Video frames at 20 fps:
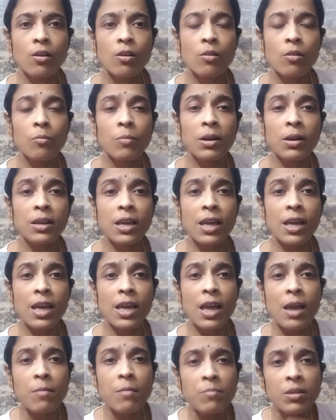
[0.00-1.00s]
মানে
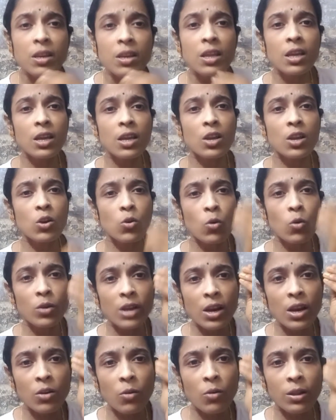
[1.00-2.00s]
এমনি
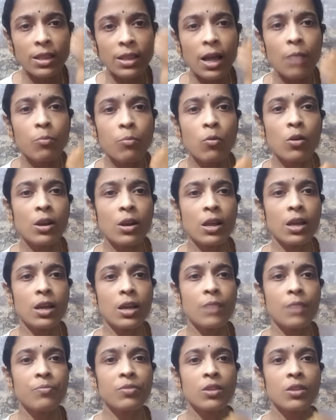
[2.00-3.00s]
লোনের কথা বলে
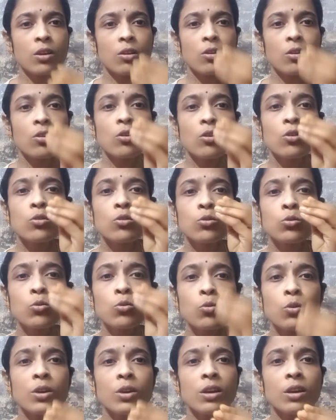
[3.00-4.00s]

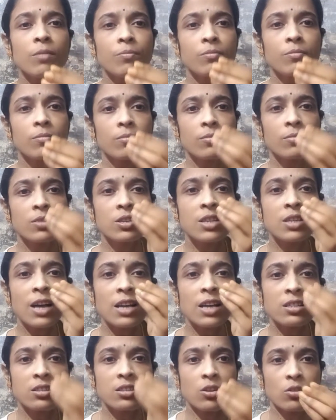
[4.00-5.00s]
তুই
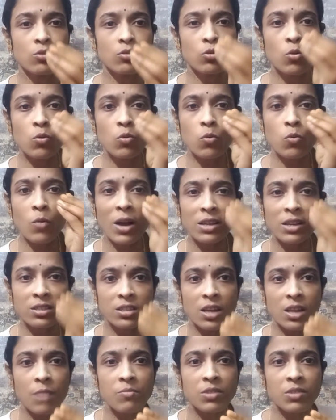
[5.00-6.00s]
জাস্ট তোর ওয়াশ
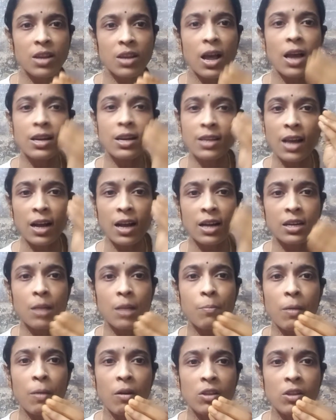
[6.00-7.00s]
টাইমটা আর টাকাটা
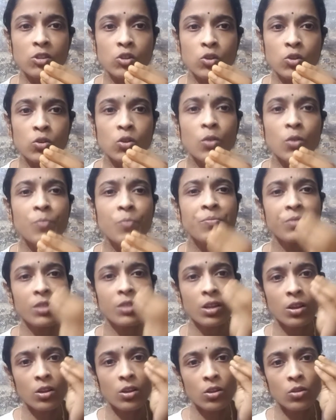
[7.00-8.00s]
পাওয়ার জন্য
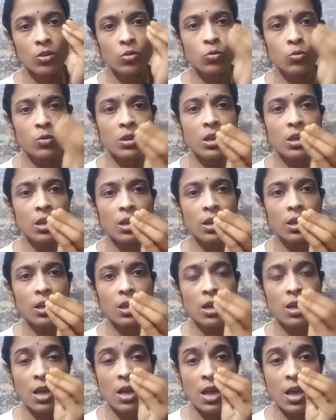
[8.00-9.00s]
তুই
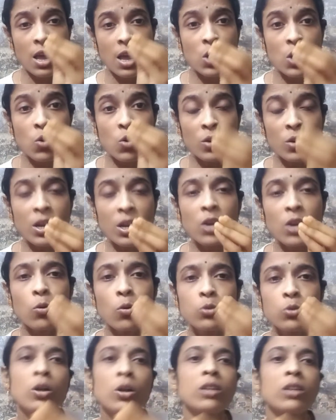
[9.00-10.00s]
এই লোনের
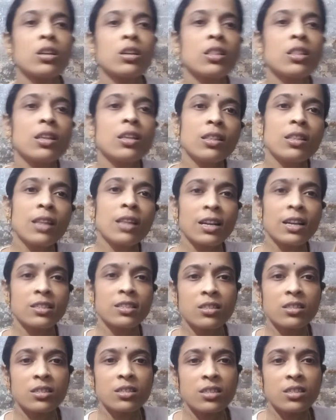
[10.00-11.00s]
অজুহাতটা
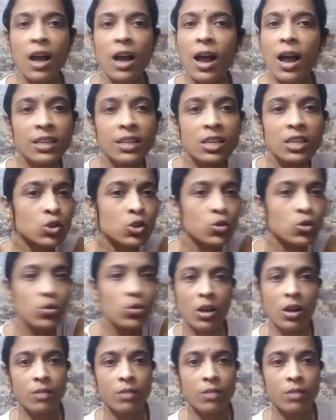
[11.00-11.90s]
দেখাচ্ছিস আর কিচ্ছু না